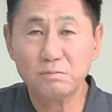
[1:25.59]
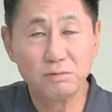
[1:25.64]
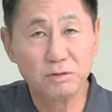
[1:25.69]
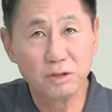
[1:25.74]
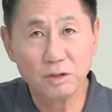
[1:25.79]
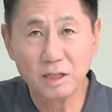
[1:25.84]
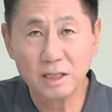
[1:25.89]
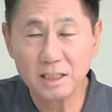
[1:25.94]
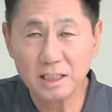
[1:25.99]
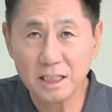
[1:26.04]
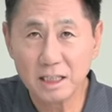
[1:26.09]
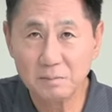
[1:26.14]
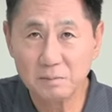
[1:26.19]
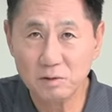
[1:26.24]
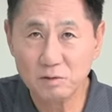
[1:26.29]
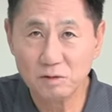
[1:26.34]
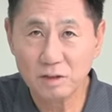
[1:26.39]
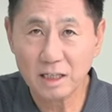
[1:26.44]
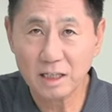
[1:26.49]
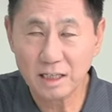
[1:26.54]
부정한
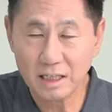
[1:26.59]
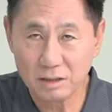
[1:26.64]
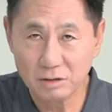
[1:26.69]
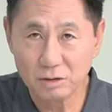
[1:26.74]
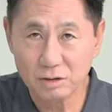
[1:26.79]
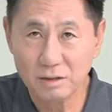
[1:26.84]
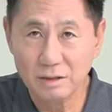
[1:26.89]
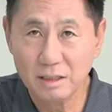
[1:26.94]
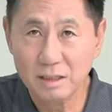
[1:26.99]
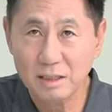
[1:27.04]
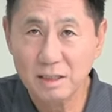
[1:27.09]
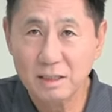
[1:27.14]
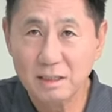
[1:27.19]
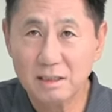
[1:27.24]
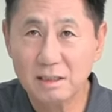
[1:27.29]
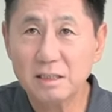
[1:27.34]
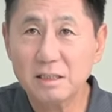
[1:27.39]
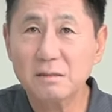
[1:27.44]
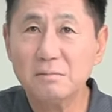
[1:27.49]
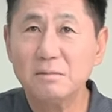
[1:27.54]
사람 중에 하나죠.
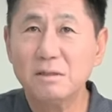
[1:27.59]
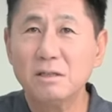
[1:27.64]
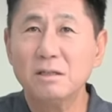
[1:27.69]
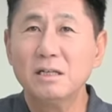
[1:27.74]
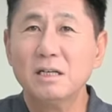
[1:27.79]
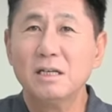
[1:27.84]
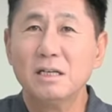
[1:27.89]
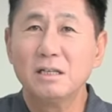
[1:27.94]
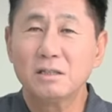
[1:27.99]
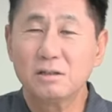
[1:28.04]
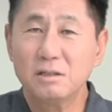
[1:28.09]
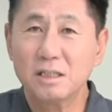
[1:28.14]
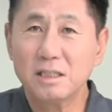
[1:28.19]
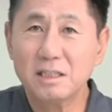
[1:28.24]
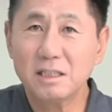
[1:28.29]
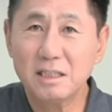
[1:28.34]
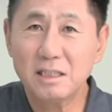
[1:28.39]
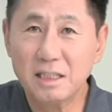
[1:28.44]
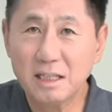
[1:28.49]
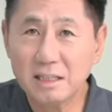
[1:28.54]
그래서 뭐
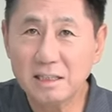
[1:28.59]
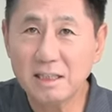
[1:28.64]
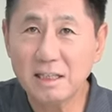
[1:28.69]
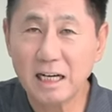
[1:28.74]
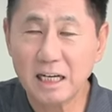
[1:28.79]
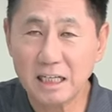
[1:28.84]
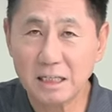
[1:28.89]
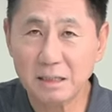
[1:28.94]
여기는 기대는 안